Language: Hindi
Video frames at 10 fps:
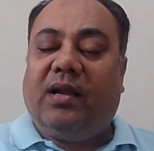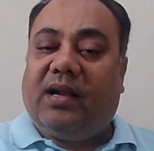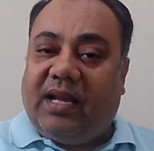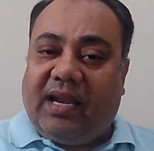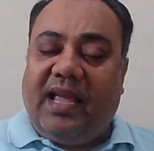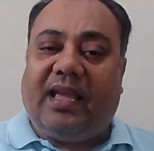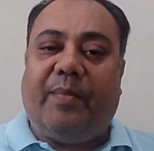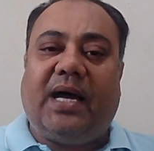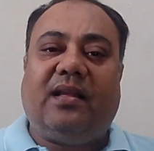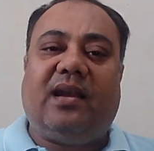करने के
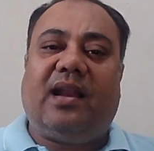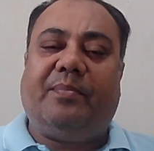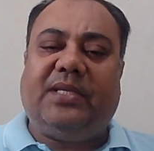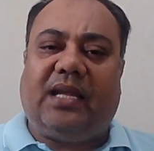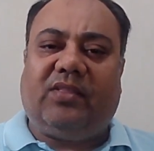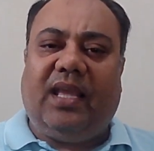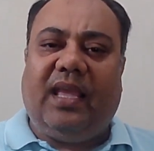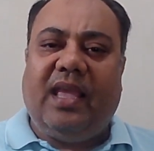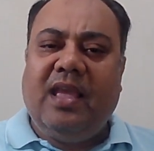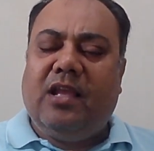बाद अगर आप जाते हैं